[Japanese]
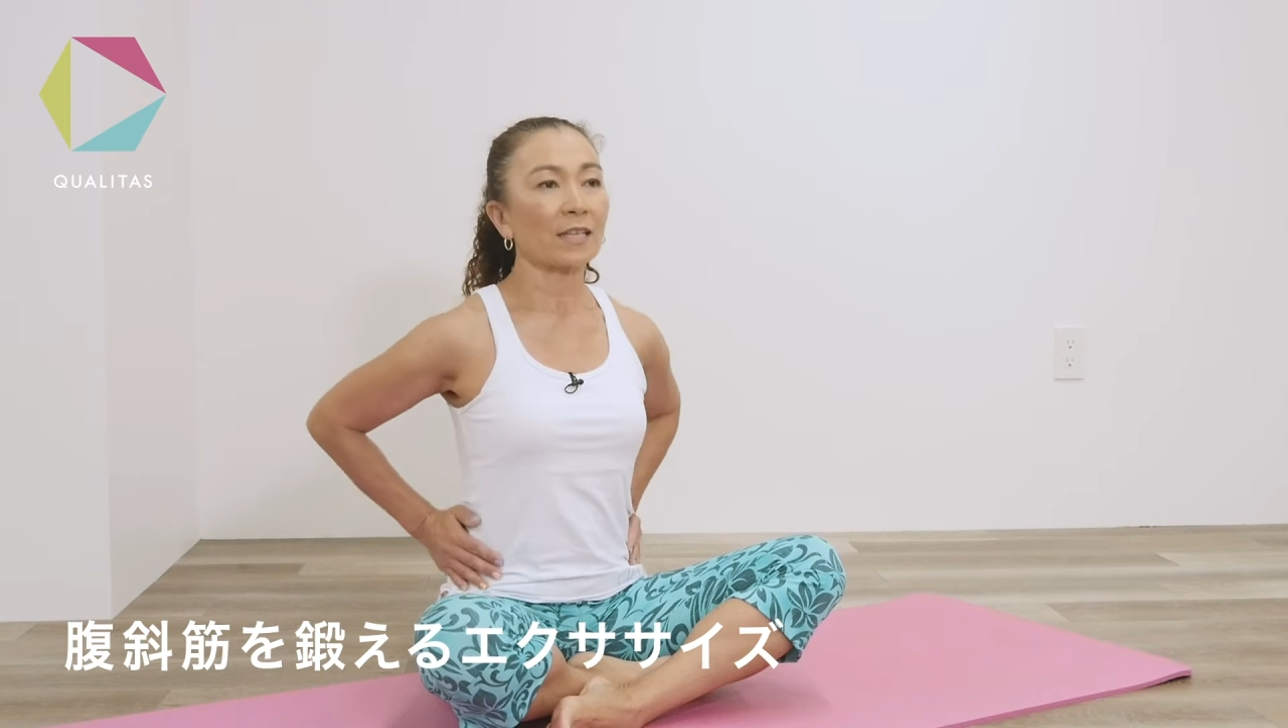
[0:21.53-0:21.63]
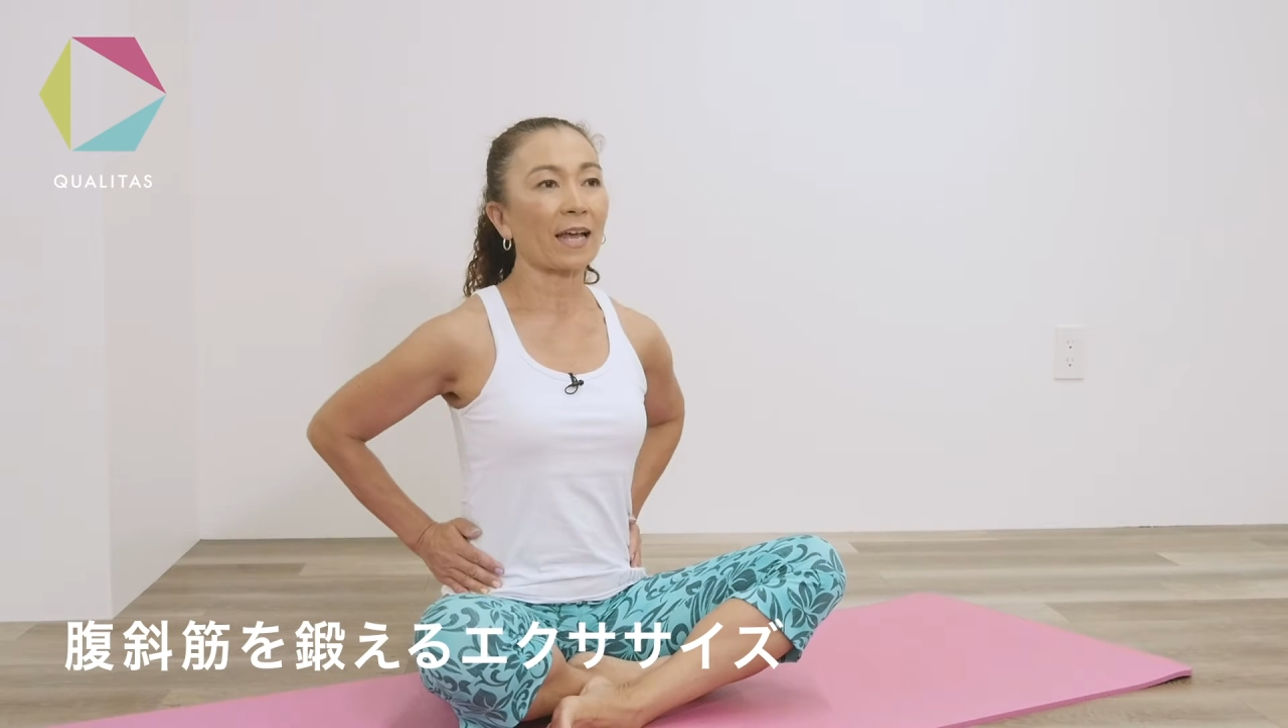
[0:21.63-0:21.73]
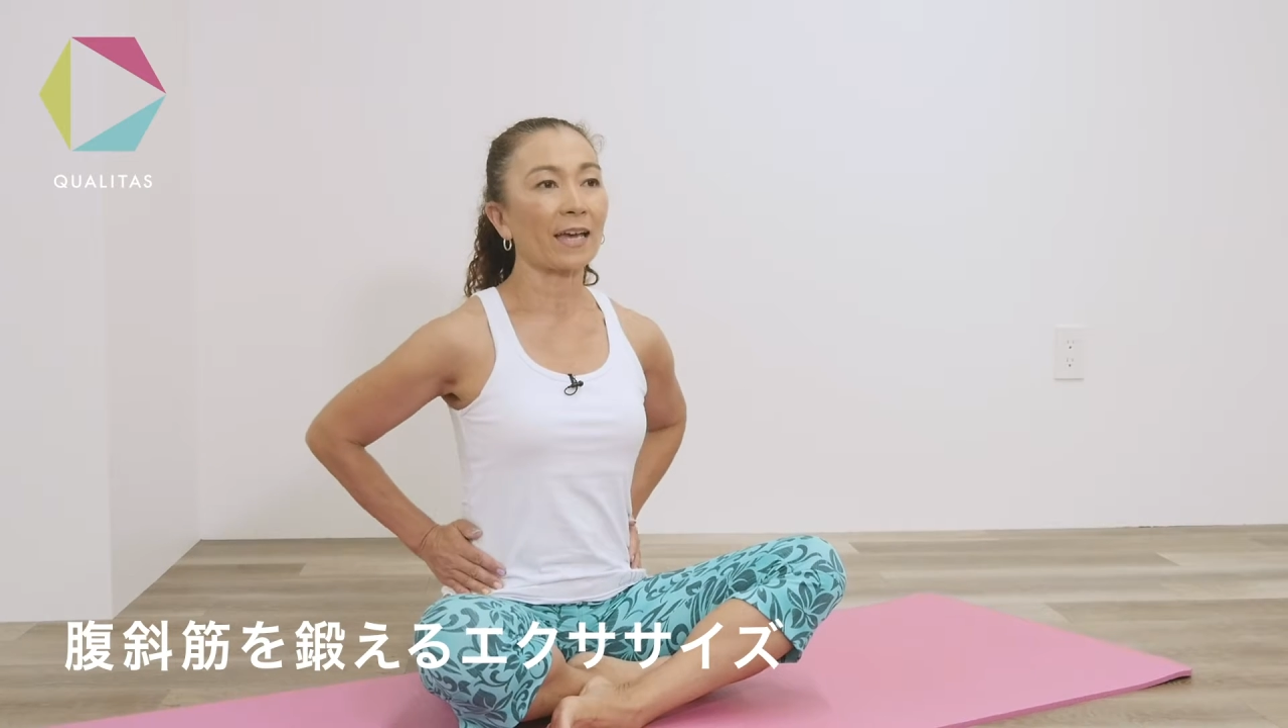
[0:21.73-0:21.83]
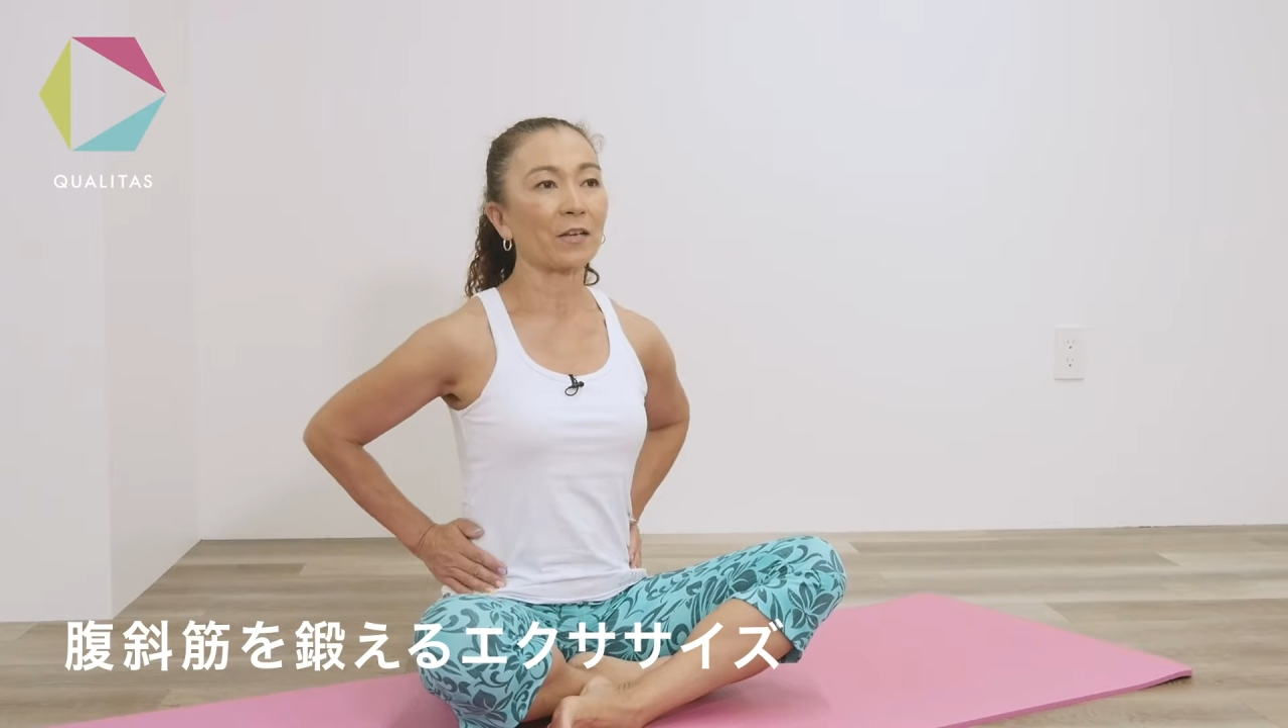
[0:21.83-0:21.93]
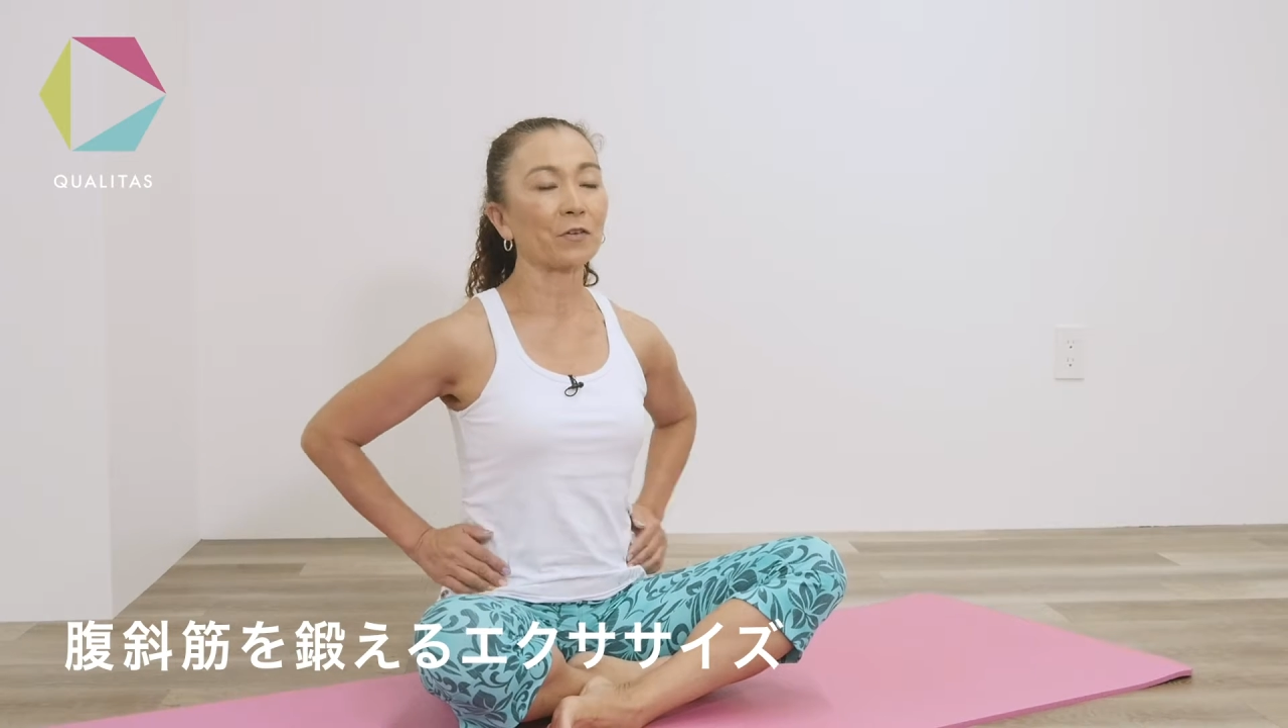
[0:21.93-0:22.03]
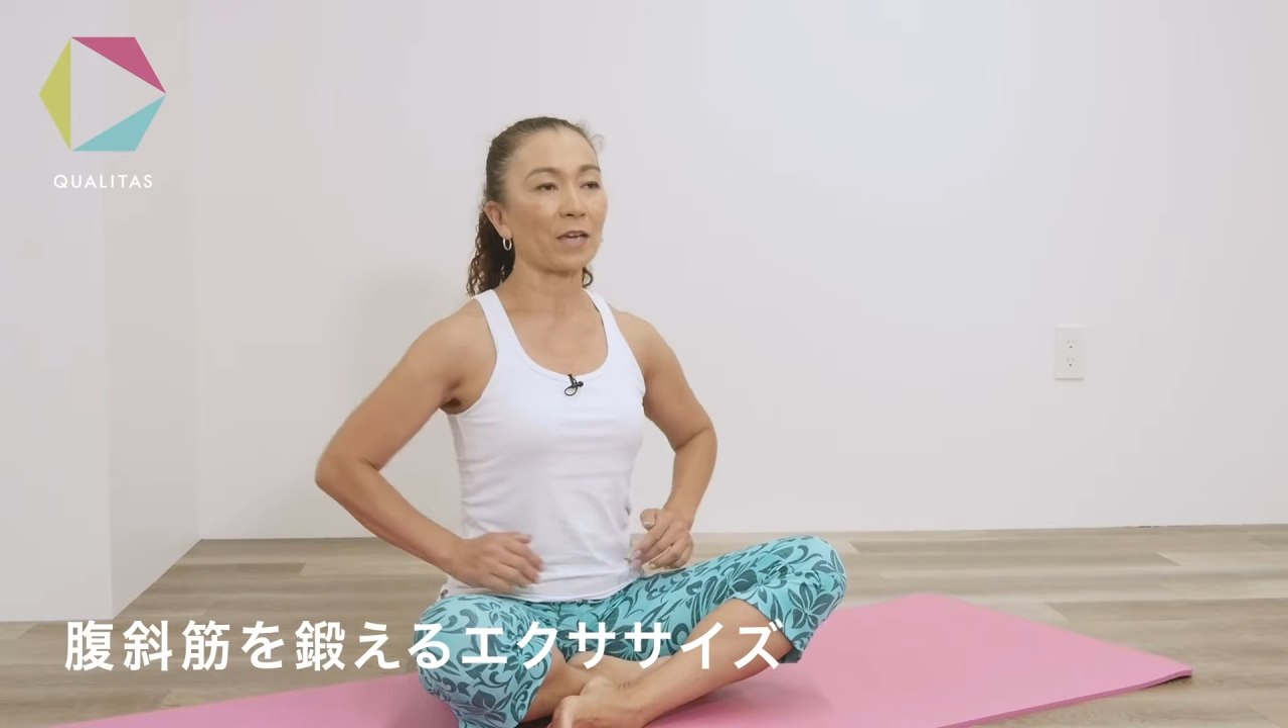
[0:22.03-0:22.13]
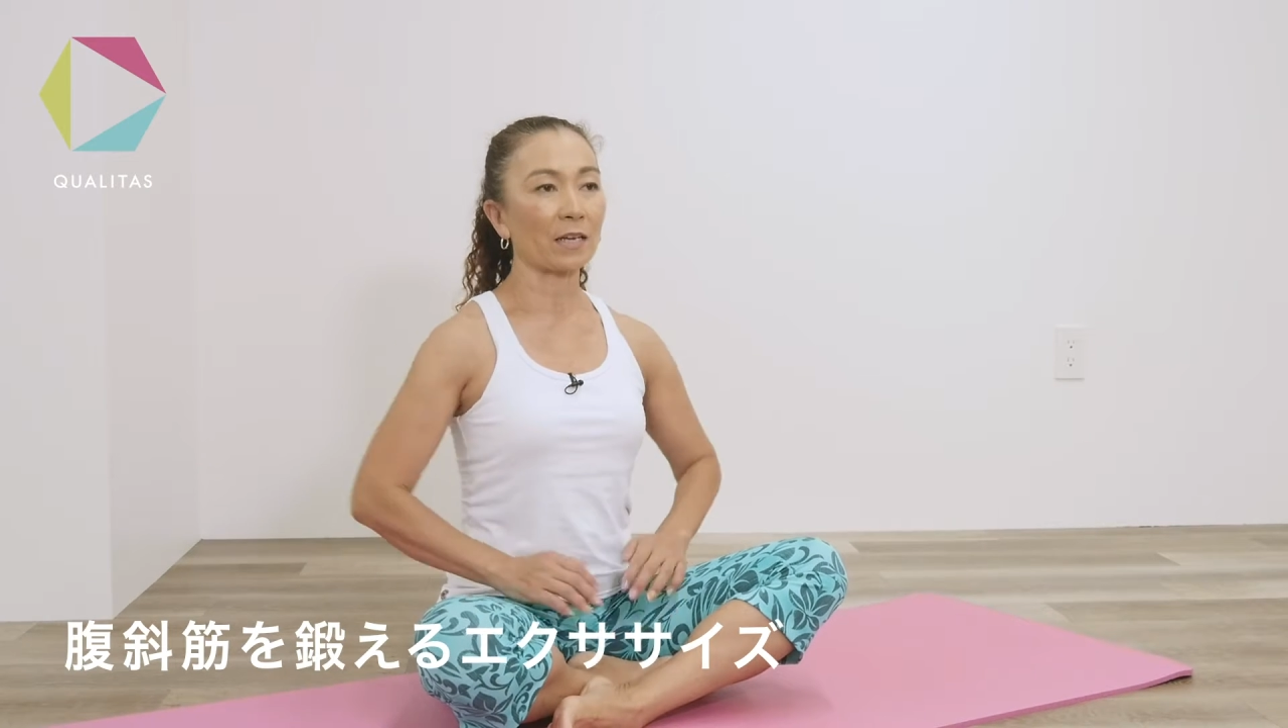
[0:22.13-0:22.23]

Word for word: 鍛える